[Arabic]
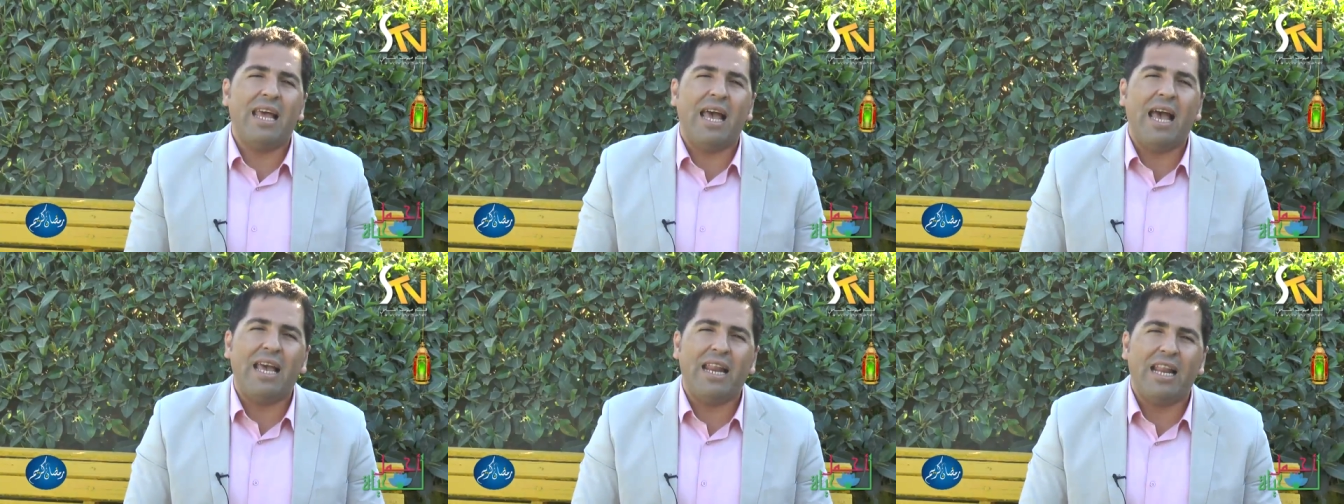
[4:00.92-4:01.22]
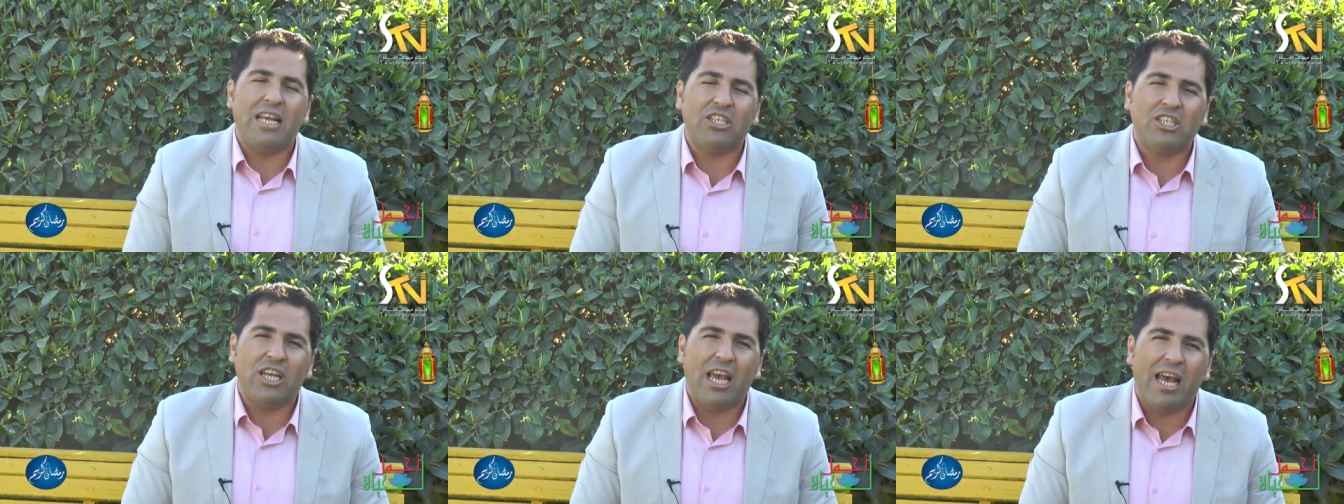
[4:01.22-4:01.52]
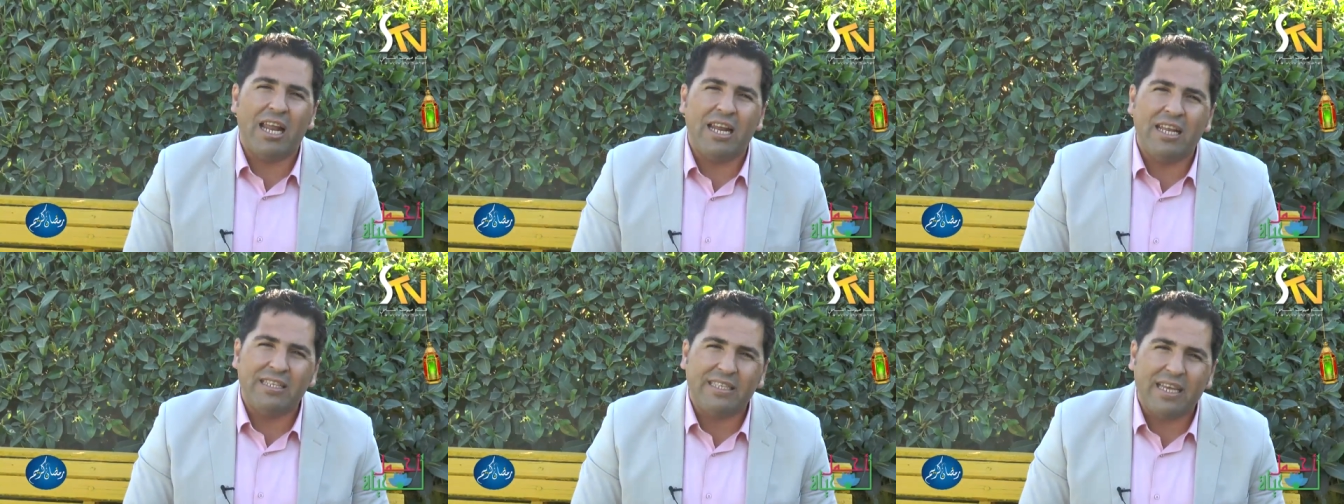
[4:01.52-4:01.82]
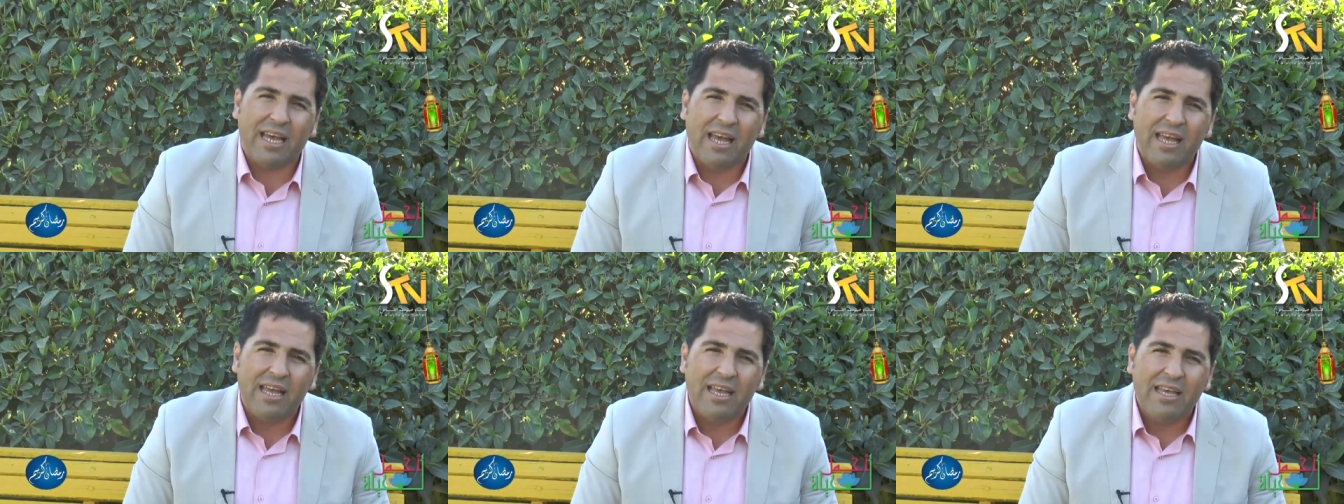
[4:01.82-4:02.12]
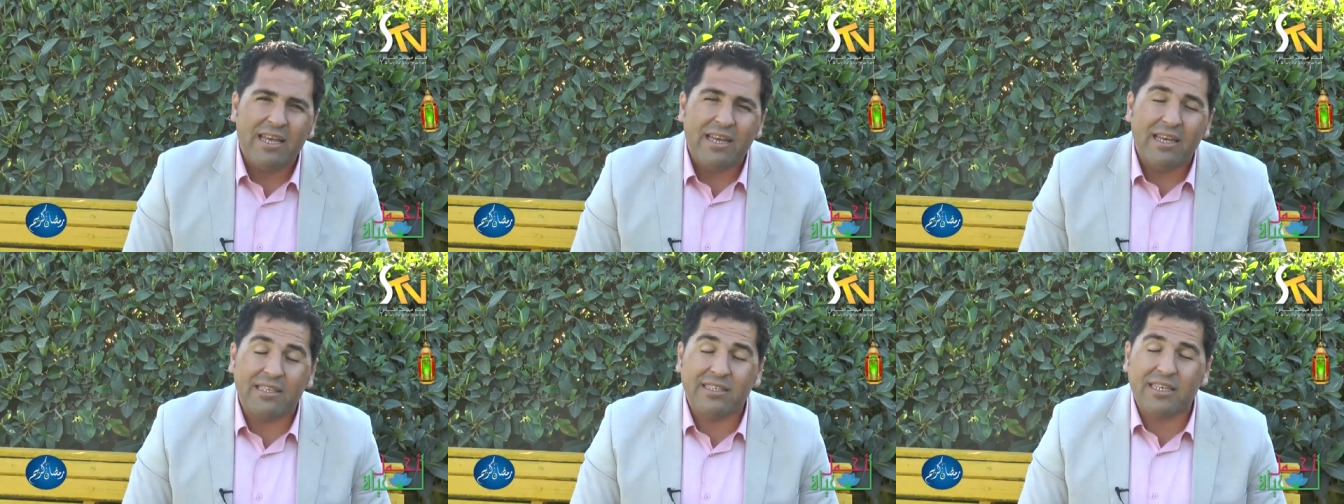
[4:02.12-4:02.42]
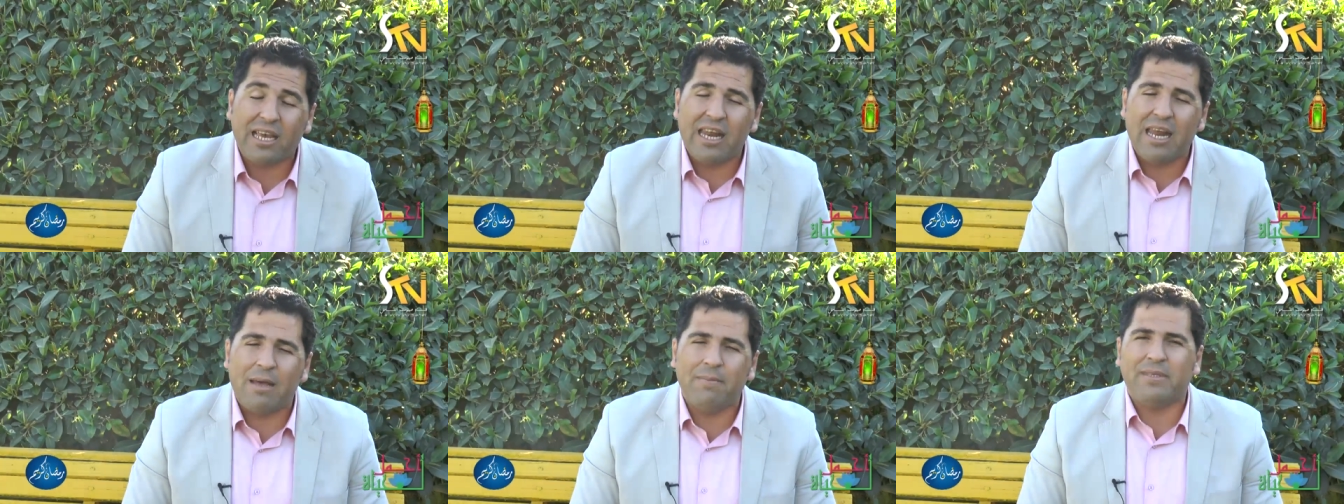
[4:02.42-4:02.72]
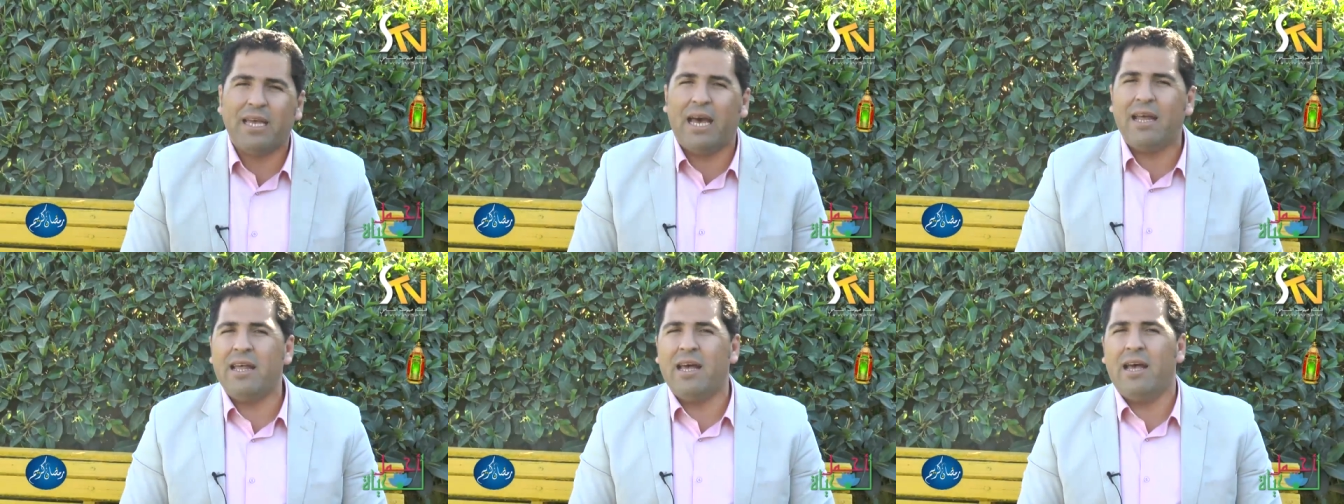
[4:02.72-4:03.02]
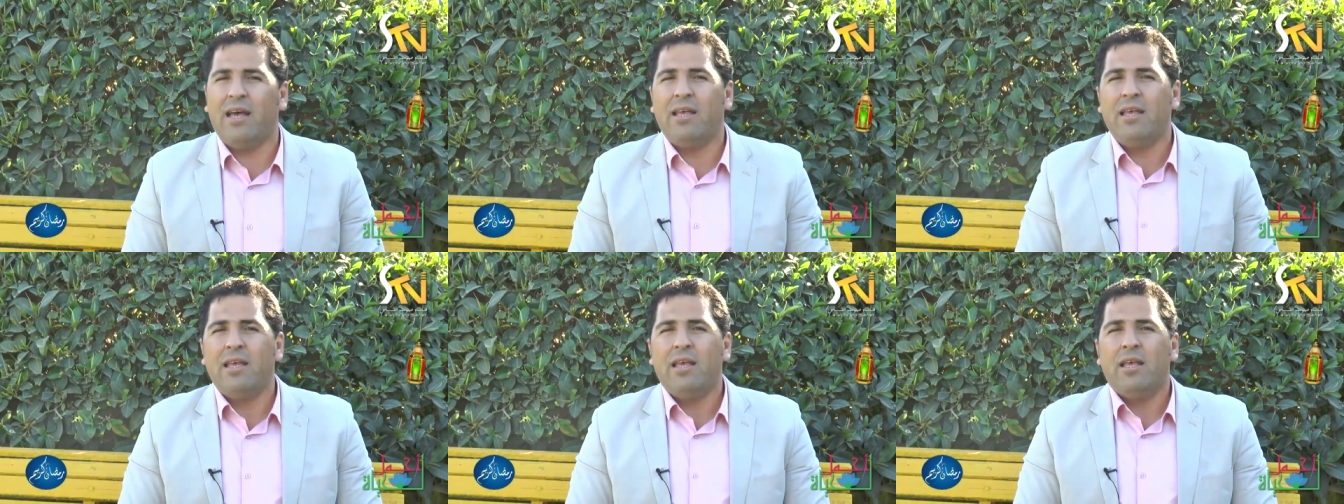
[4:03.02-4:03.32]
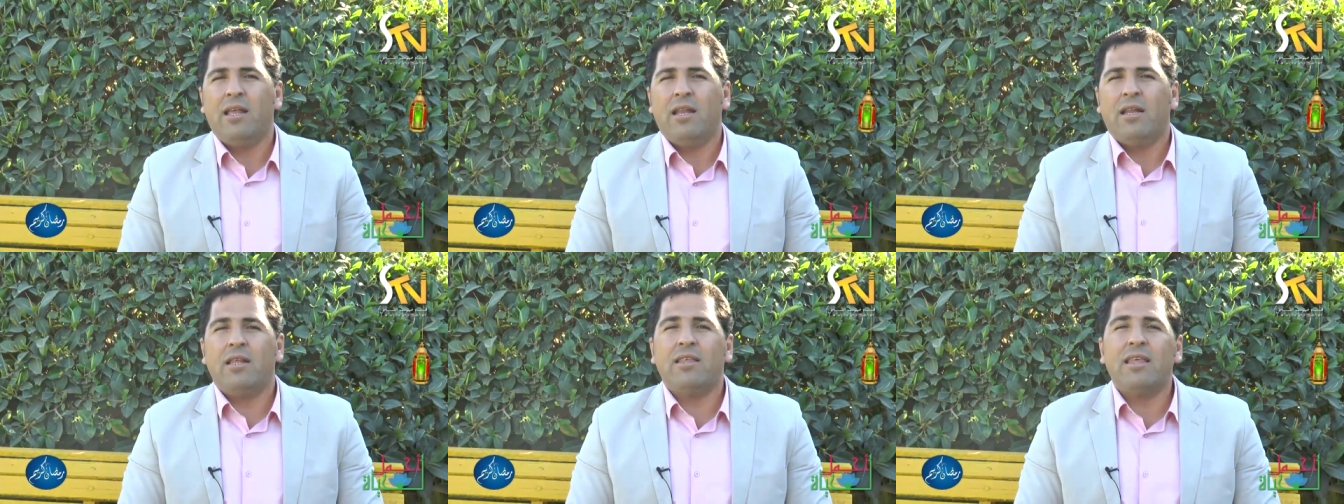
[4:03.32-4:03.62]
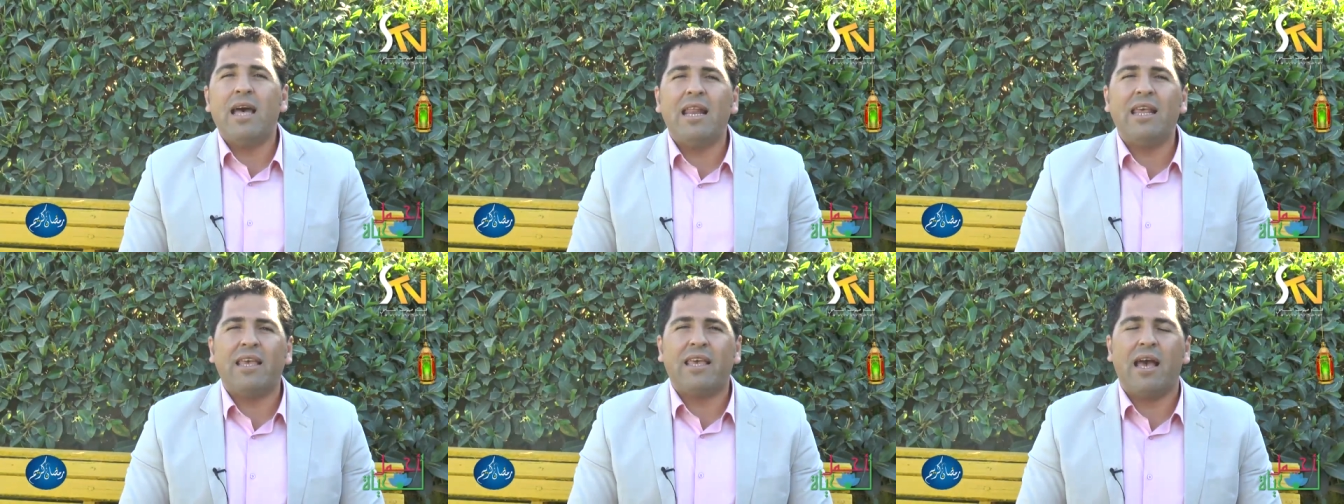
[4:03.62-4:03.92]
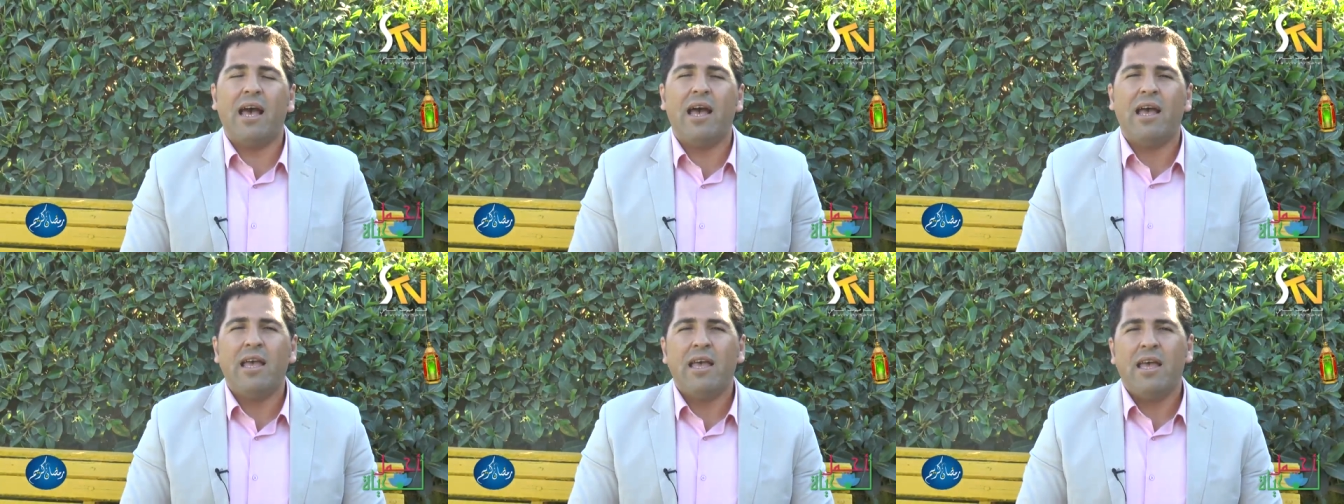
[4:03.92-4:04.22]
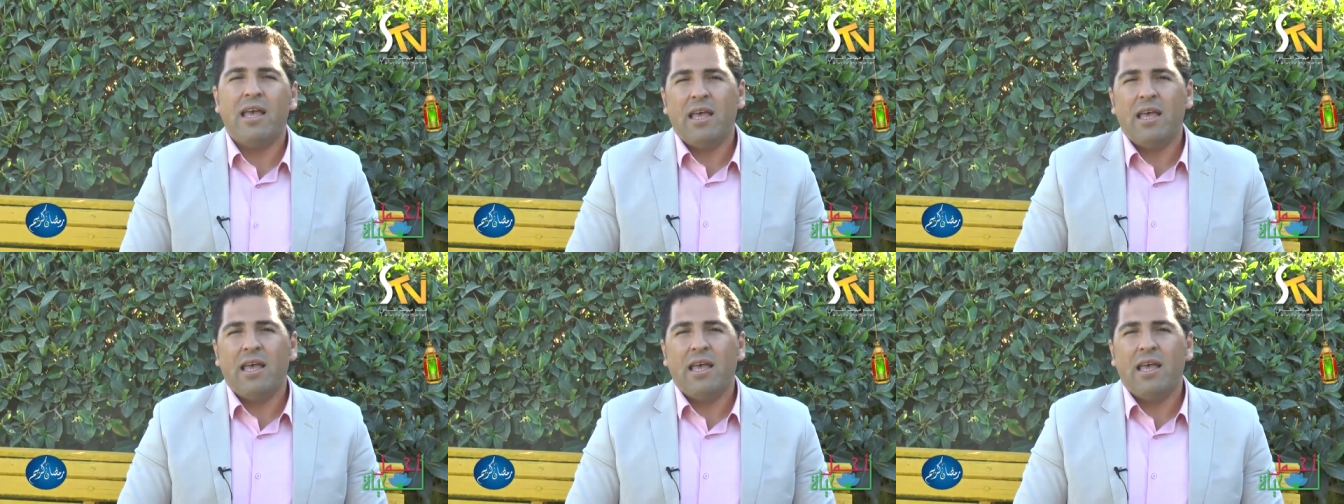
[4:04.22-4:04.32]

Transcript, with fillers: لهاي الأشياء اللي أنت تكلمت عنها لذلك